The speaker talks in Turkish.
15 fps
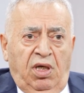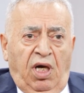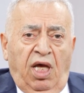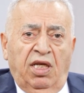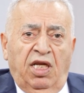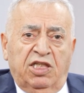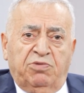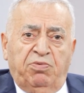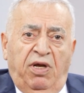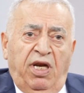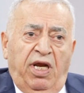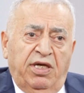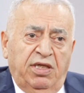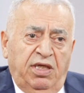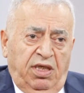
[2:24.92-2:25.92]

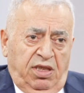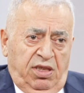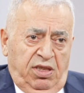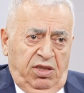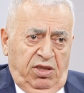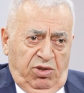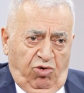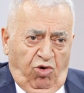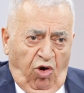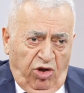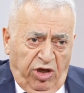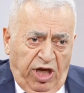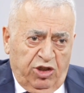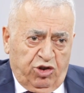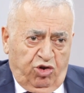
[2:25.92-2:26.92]
Anlaşmaları kol
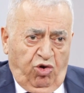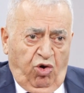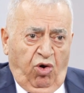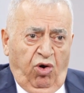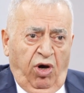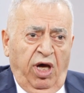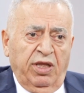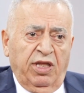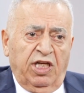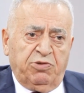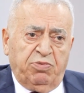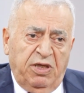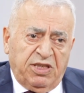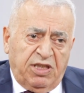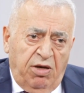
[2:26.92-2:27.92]
geziyor.
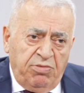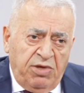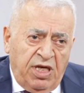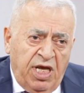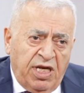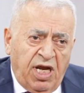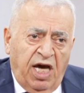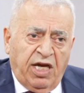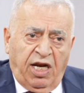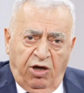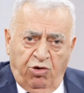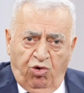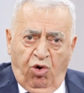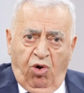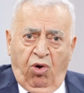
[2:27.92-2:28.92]
Anlaşma zeminleri
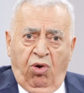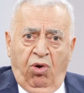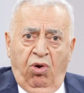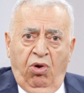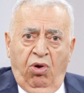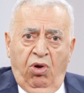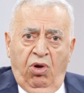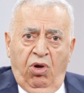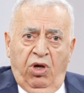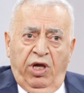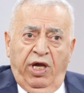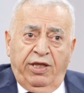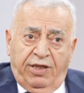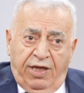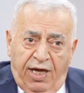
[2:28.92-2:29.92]
aranıyor.
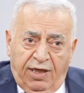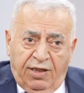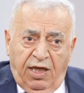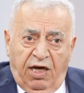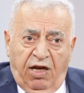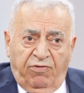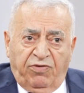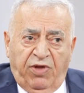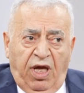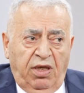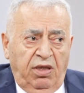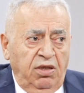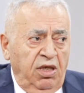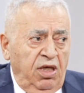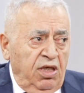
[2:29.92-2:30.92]
E diğer
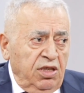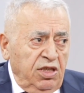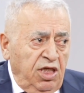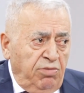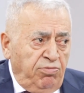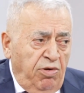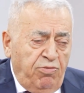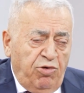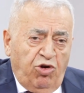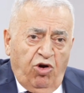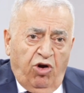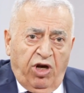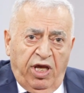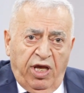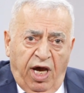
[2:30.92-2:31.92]
taraftan 20
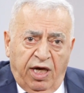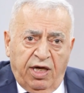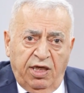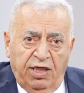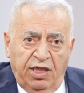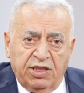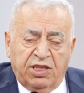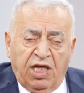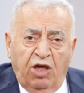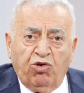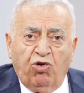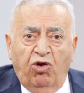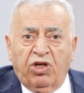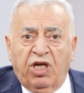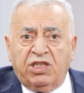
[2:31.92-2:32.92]
milyona yakın insan
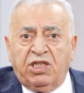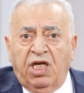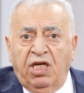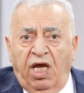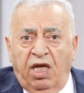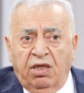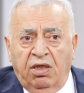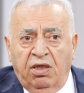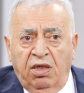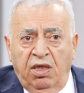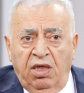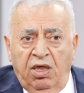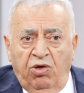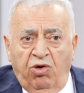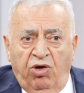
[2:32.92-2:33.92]
yol geçen hanı.
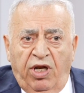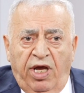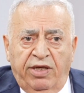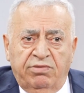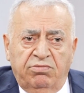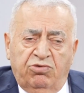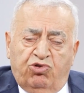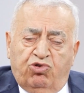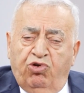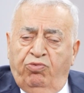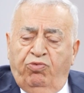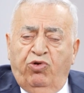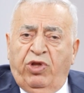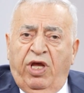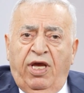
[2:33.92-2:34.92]
Öyle
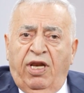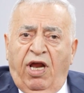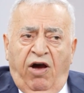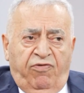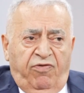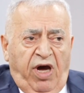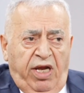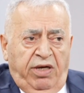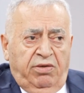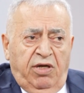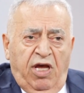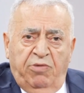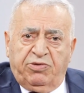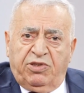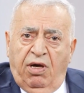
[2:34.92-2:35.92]
şu bu değil Afgan.
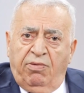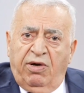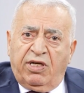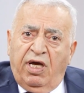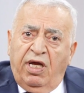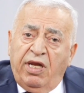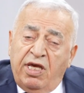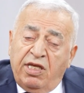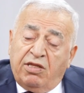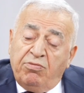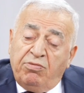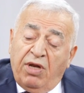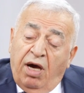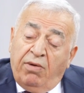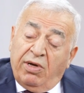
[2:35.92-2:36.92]
Hepsi Amerikan
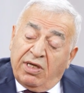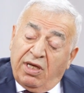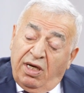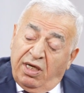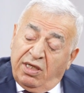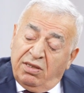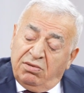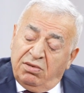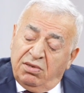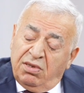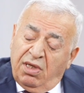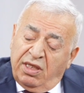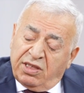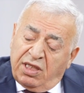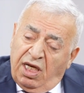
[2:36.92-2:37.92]
eğitimini, Amerikalı
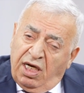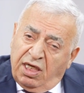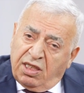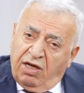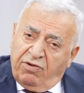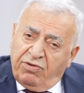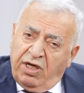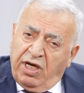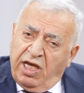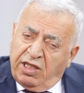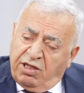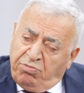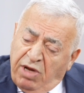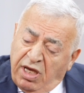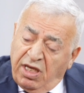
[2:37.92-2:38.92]
ıı, askerler tarafından
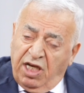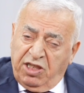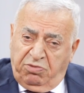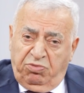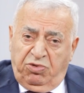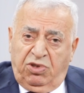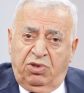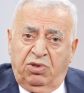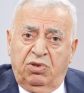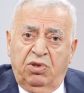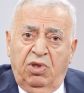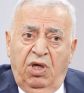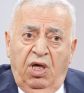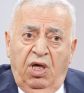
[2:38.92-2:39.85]
eğitimden geçmiş.